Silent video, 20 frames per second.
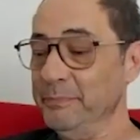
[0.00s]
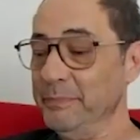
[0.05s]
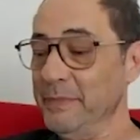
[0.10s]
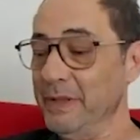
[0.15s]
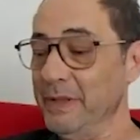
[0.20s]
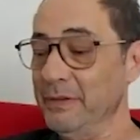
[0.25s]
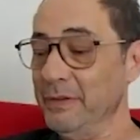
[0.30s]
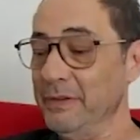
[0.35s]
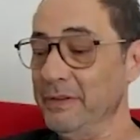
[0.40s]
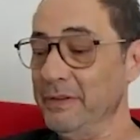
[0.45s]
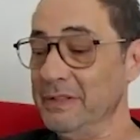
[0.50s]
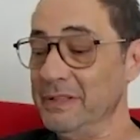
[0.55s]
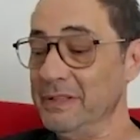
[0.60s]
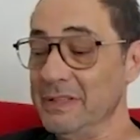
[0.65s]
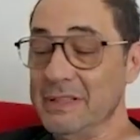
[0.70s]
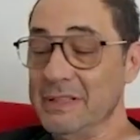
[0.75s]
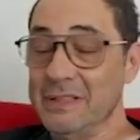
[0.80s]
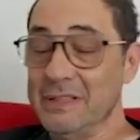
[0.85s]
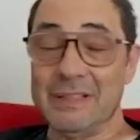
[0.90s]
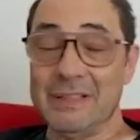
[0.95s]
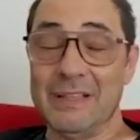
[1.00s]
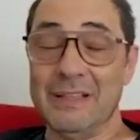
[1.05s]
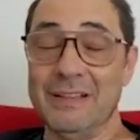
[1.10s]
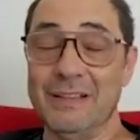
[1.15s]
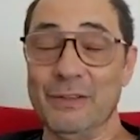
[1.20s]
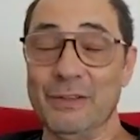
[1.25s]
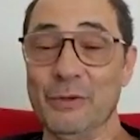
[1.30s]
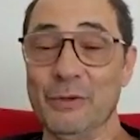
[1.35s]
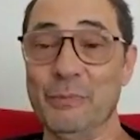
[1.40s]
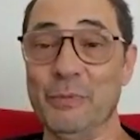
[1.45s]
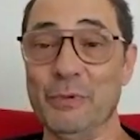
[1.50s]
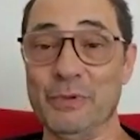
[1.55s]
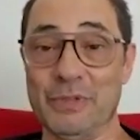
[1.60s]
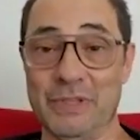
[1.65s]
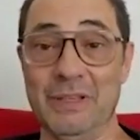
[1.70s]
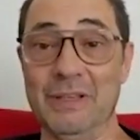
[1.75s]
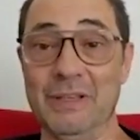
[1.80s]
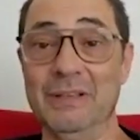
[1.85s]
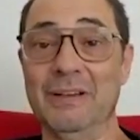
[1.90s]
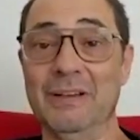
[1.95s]
Entonces, en ese sentido, pues
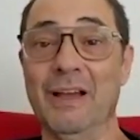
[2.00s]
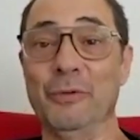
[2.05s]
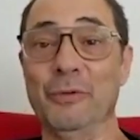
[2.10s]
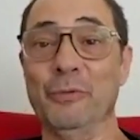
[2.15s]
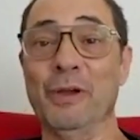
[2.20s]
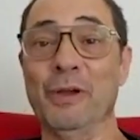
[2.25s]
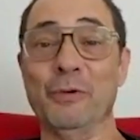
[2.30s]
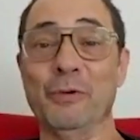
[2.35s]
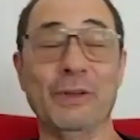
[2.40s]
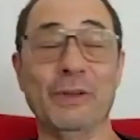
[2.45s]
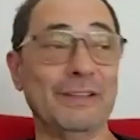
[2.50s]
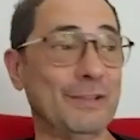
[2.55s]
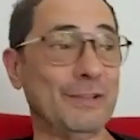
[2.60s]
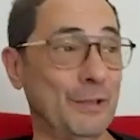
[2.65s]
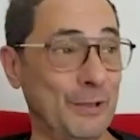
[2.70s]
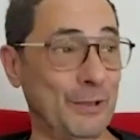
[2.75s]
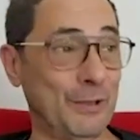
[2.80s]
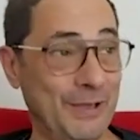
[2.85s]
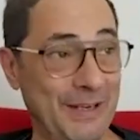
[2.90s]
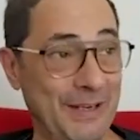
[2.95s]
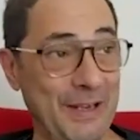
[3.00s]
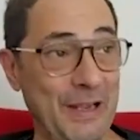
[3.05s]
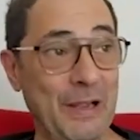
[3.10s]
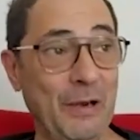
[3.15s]
sí, hay una conexión.